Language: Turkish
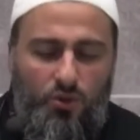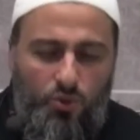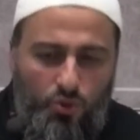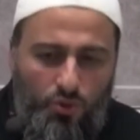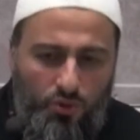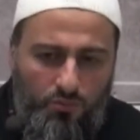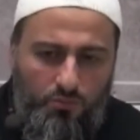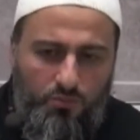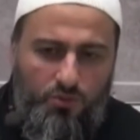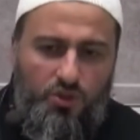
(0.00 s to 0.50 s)

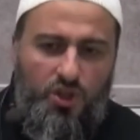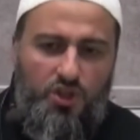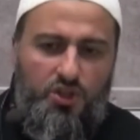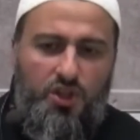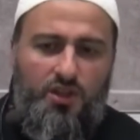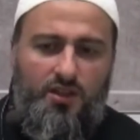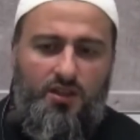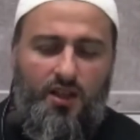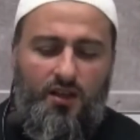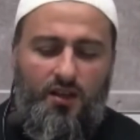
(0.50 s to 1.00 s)
tüm
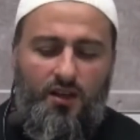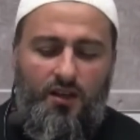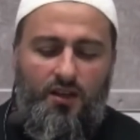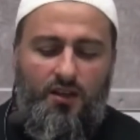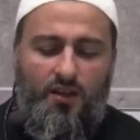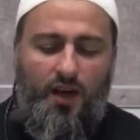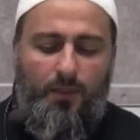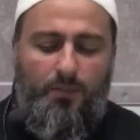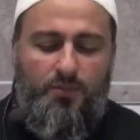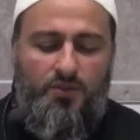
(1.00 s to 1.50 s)

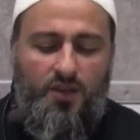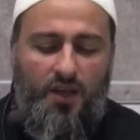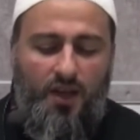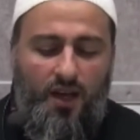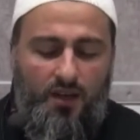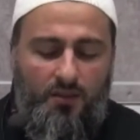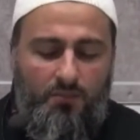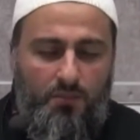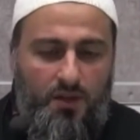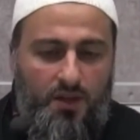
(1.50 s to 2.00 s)
çeşitlerini
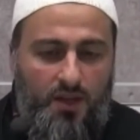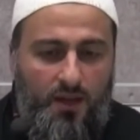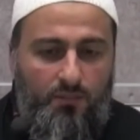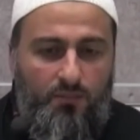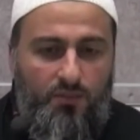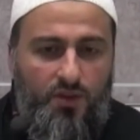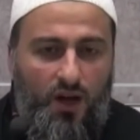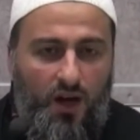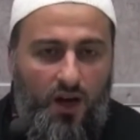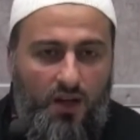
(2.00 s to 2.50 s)
kapsayan bir
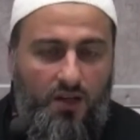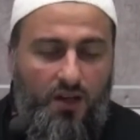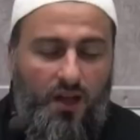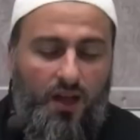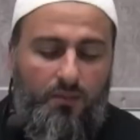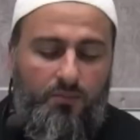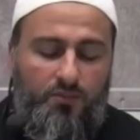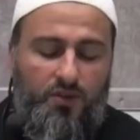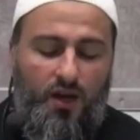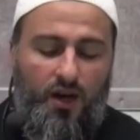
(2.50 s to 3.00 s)
imtihanla
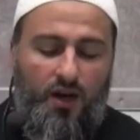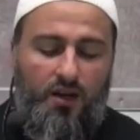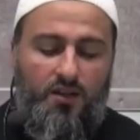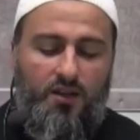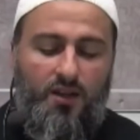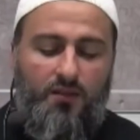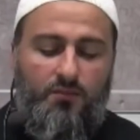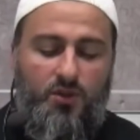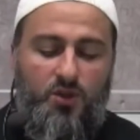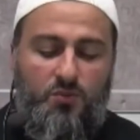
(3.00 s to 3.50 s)
imtihan
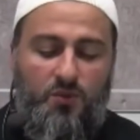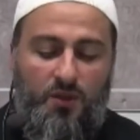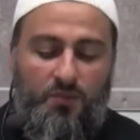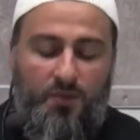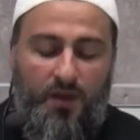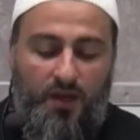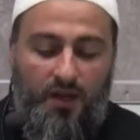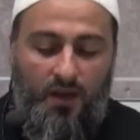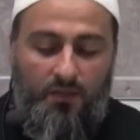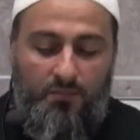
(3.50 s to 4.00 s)
edilmiş bir
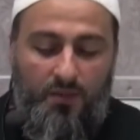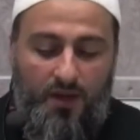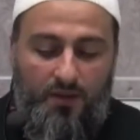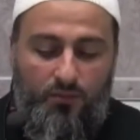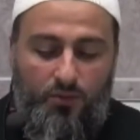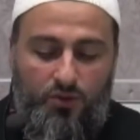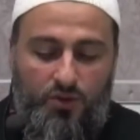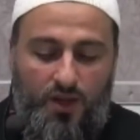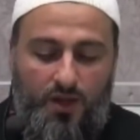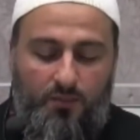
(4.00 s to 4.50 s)
peygamber
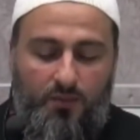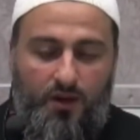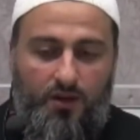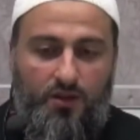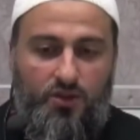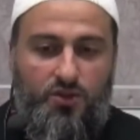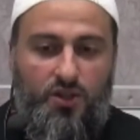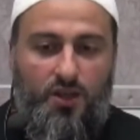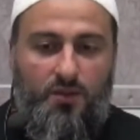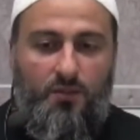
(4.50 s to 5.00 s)
muhterem
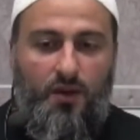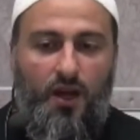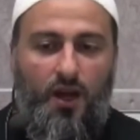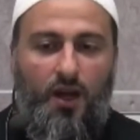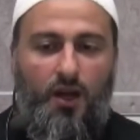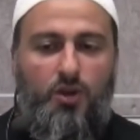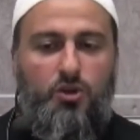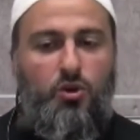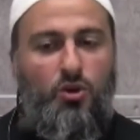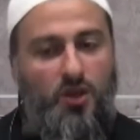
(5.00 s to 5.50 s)
kardeşlerim.
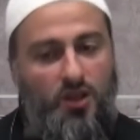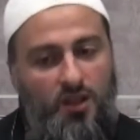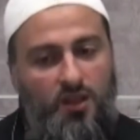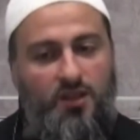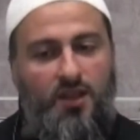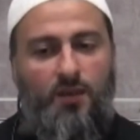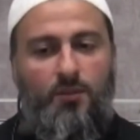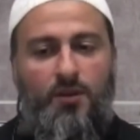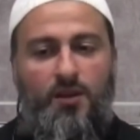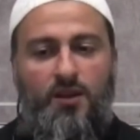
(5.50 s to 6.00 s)
Şöyle de
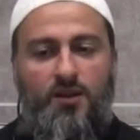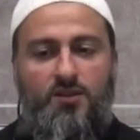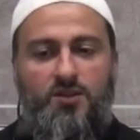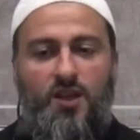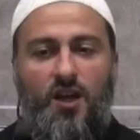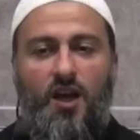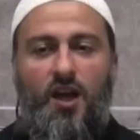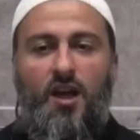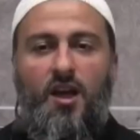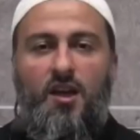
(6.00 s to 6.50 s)
diyebiliriz.
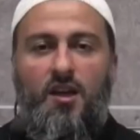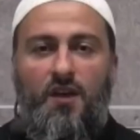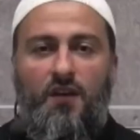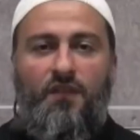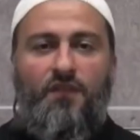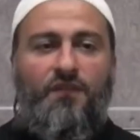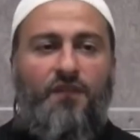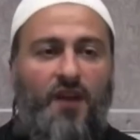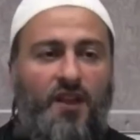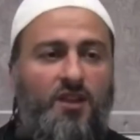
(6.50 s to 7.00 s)

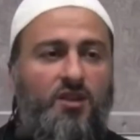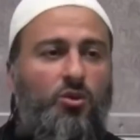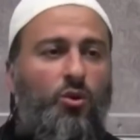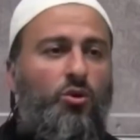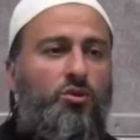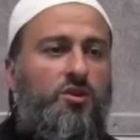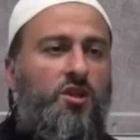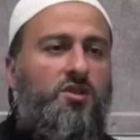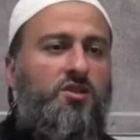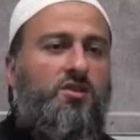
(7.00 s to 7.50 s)
İffet
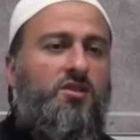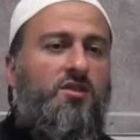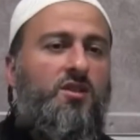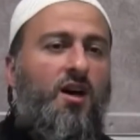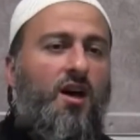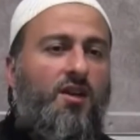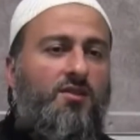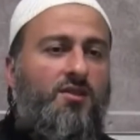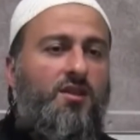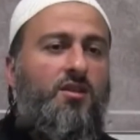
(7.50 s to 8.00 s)

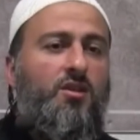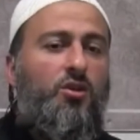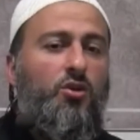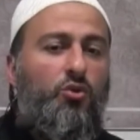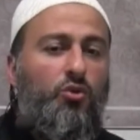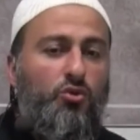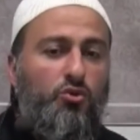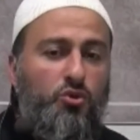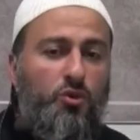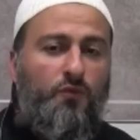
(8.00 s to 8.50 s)
noktasında Hazreti
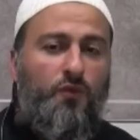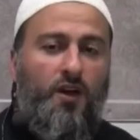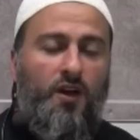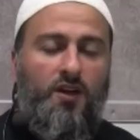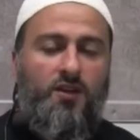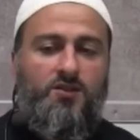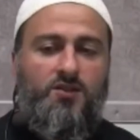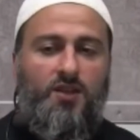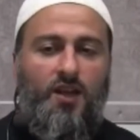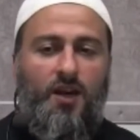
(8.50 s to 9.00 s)
Yusuf
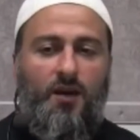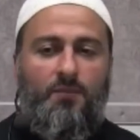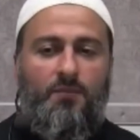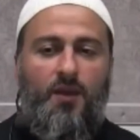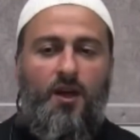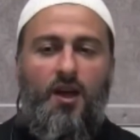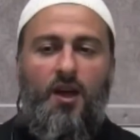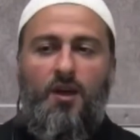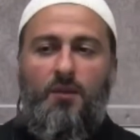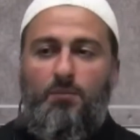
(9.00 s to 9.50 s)
aleyhisselam
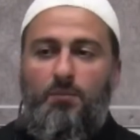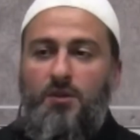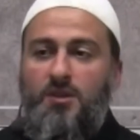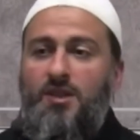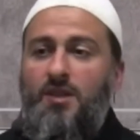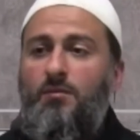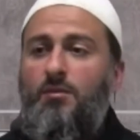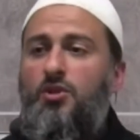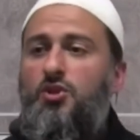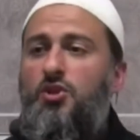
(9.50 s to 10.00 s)

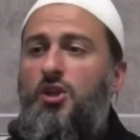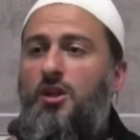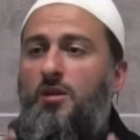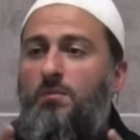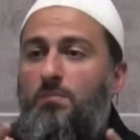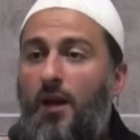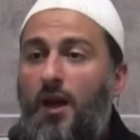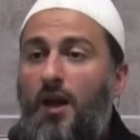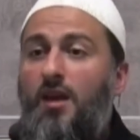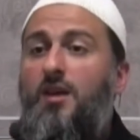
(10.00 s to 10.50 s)
bizim
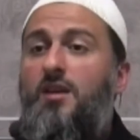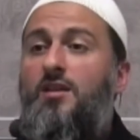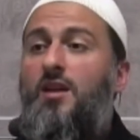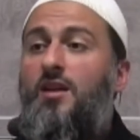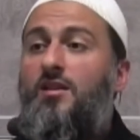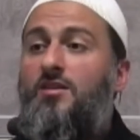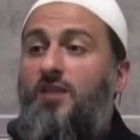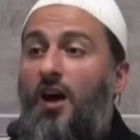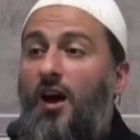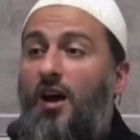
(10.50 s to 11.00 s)
için belki
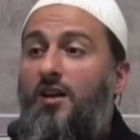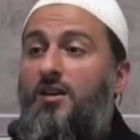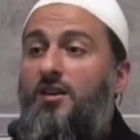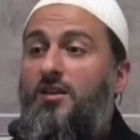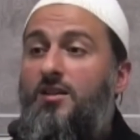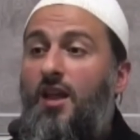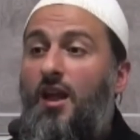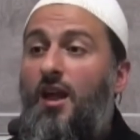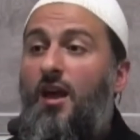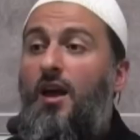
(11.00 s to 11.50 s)
de
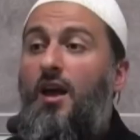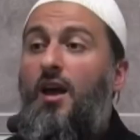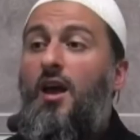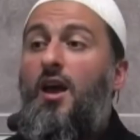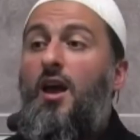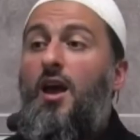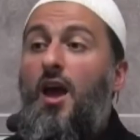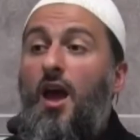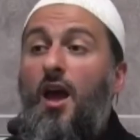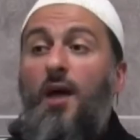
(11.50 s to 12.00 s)
tarihte
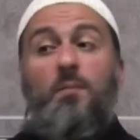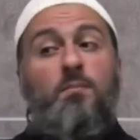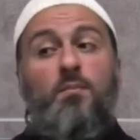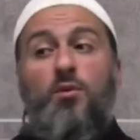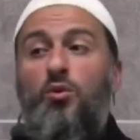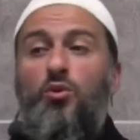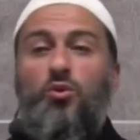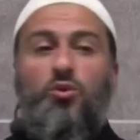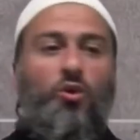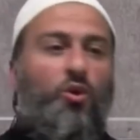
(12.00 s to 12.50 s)
en
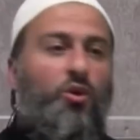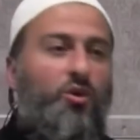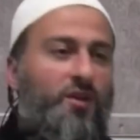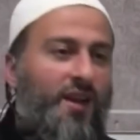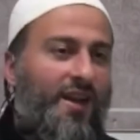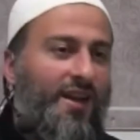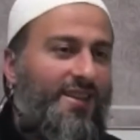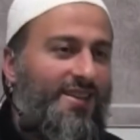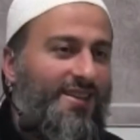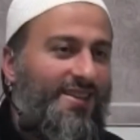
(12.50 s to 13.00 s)
büyük
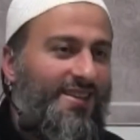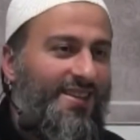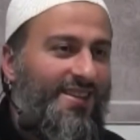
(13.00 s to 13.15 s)
örnek.